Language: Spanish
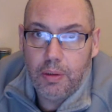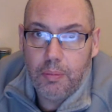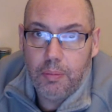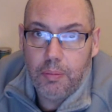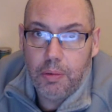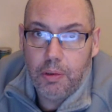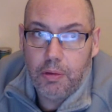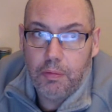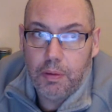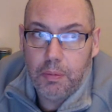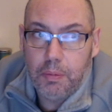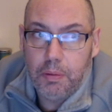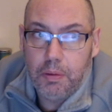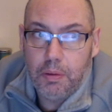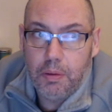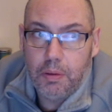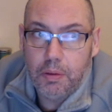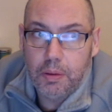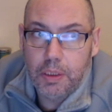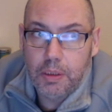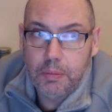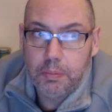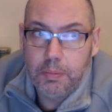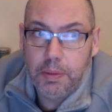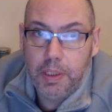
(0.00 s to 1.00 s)
Por favor,
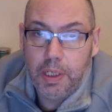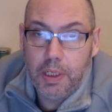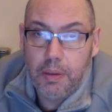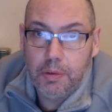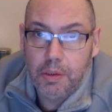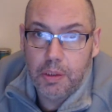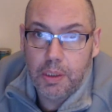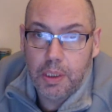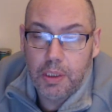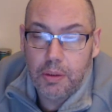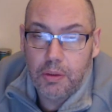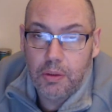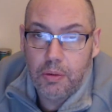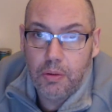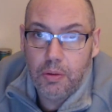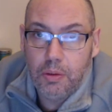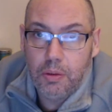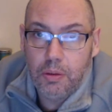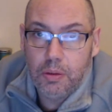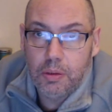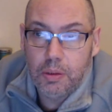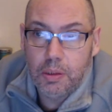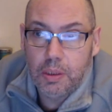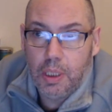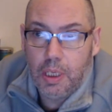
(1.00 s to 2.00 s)
os esperamos a
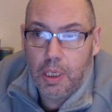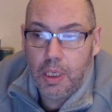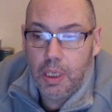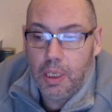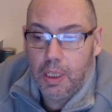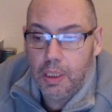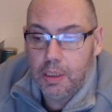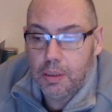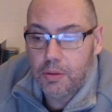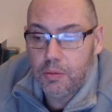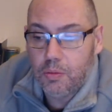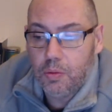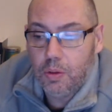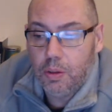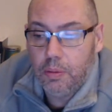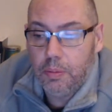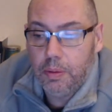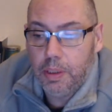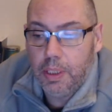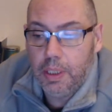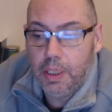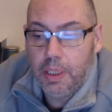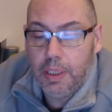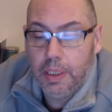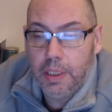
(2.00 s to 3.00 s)
todos a las
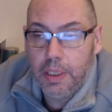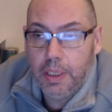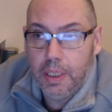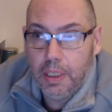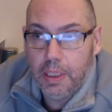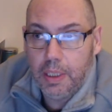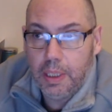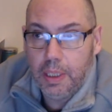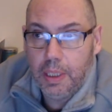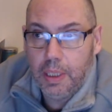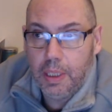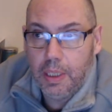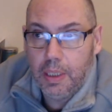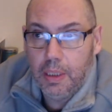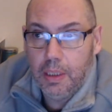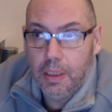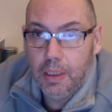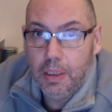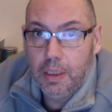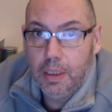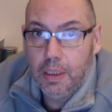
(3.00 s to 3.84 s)
9 en el canal.